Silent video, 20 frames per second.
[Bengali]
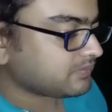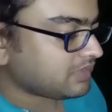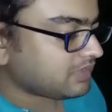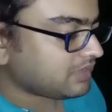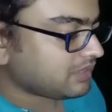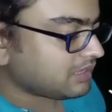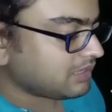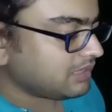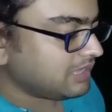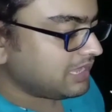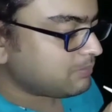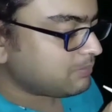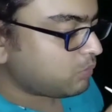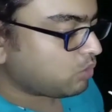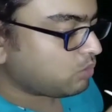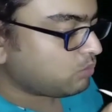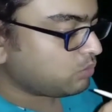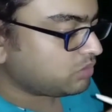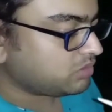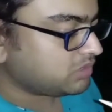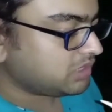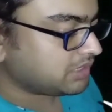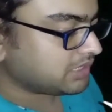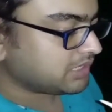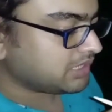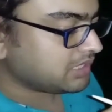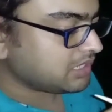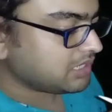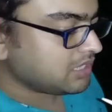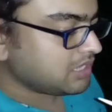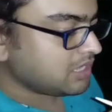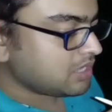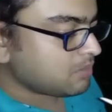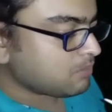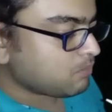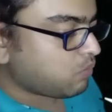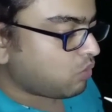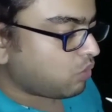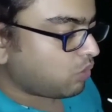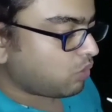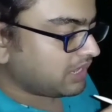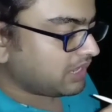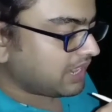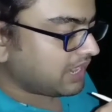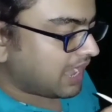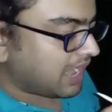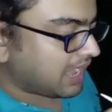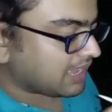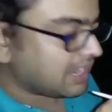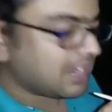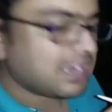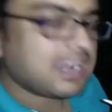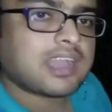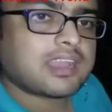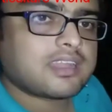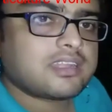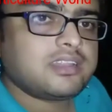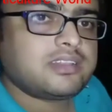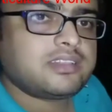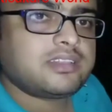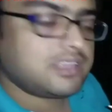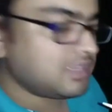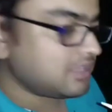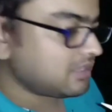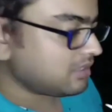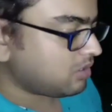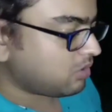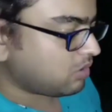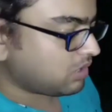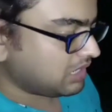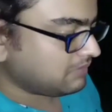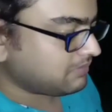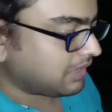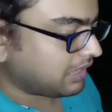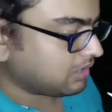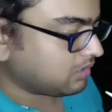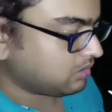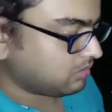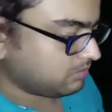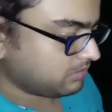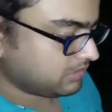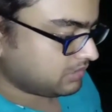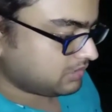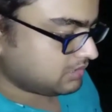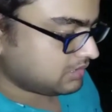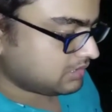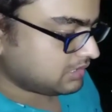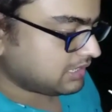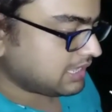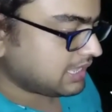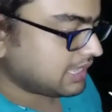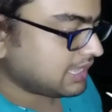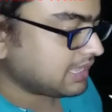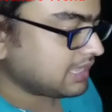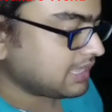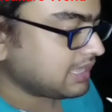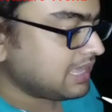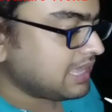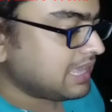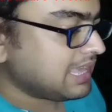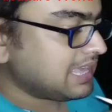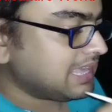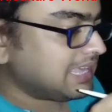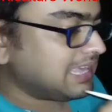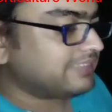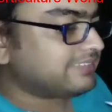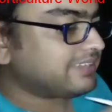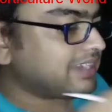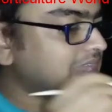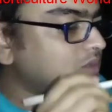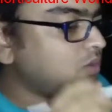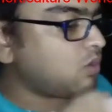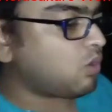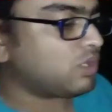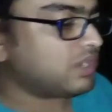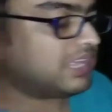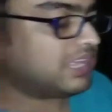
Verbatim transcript: এর পরবর্তীতে ফলের আকার আকৃতি অনেক ভালো হবে হ্যাঁ এছাড়াও অনেকে আর